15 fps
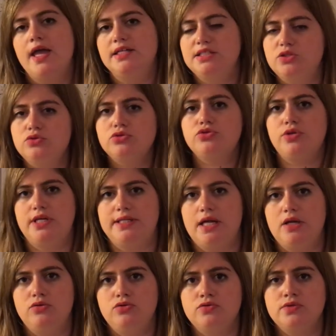Et le discours sur
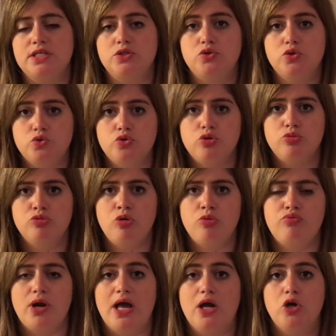l'état de l'Union, c'est surtout le moment
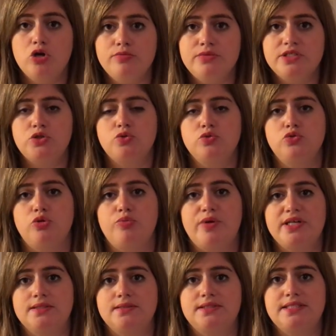pour la Commission de
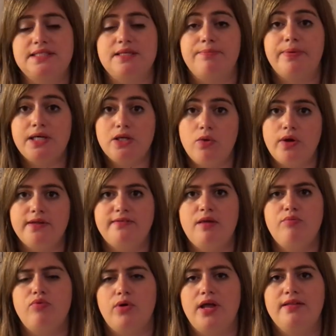présenter ses priorités
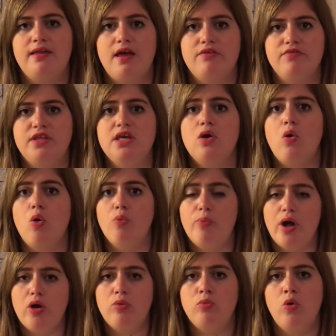pour l'année à venir au
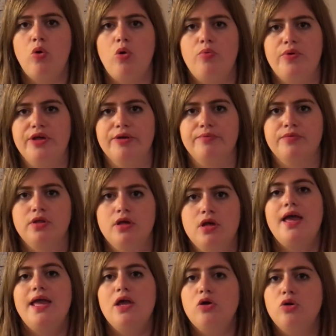Parlement européen.
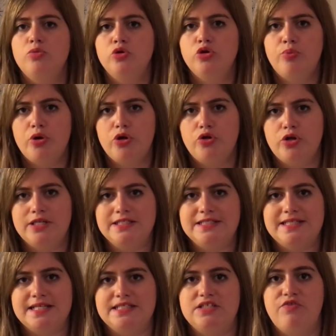Ayant le monopole de
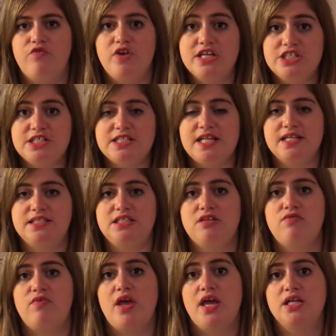l'initiative
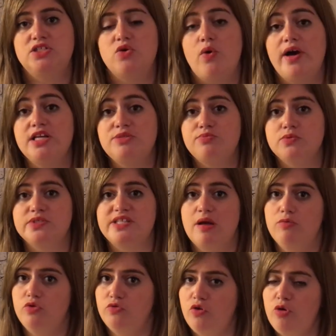législative et étant
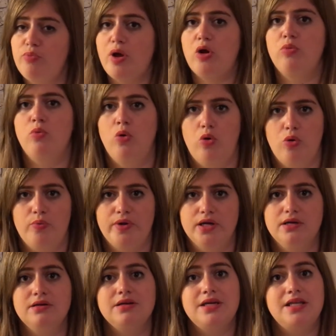responsable devant le Parlement
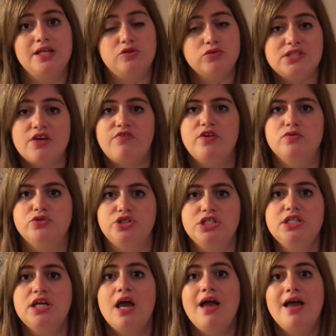européen, il est tout à fait
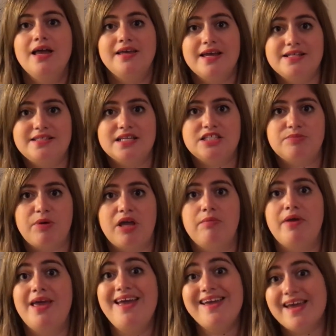logique qu'elle
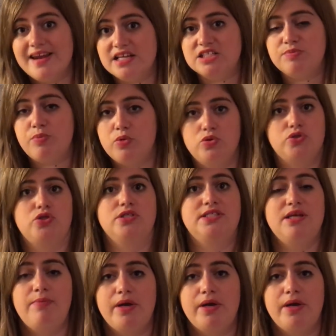s'exprime et qu'elle expose ses